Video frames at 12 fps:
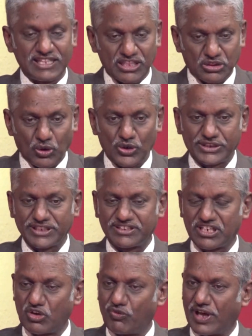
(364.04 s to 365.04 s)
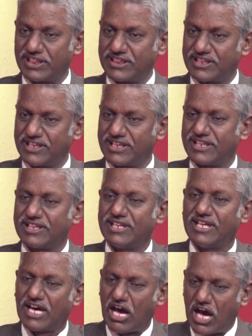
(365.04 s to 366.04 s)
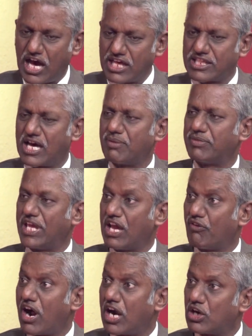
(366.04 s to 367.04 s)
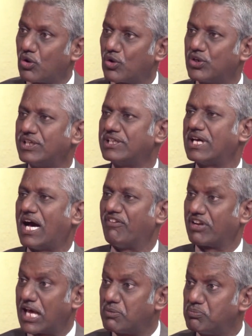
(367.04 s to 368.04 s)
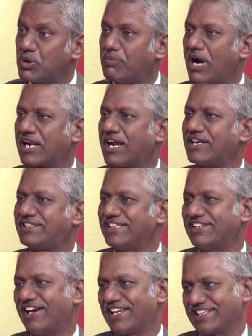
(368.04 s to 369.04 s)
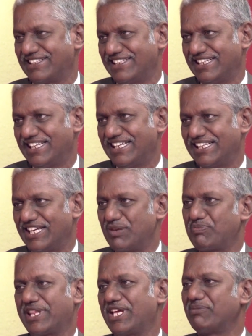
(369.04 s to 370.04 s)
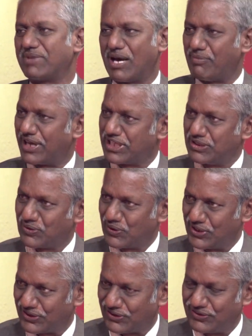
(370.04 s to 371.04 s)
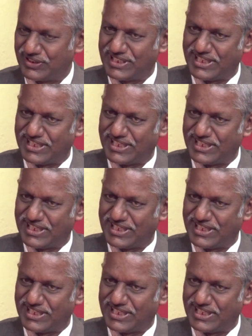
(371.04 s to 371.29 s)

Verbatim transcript: அந்த தோட்டத்திற்கு வந்து ஆதாம் ஏவாளோடு அவர் அன்பு பாராட்டினார் என்பதையும் நாம் அறிந்து கொள்ளுகிறோம்